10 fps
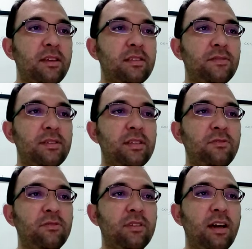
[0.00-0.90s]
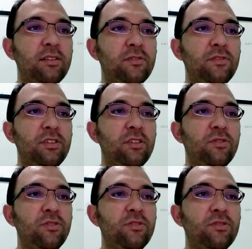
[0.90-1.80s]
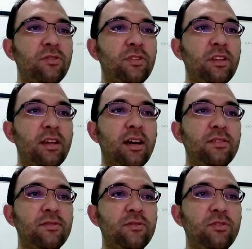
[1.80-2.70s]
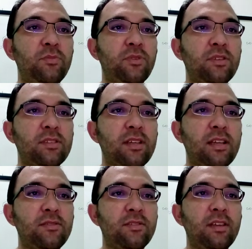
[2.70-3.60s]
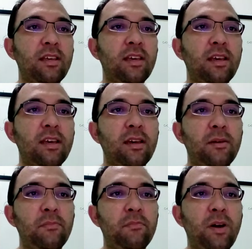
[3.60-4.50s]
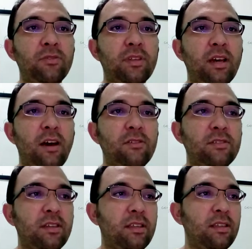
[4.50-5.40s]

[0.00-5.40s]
são executados 22 dos condenados no processo de Mauthausen.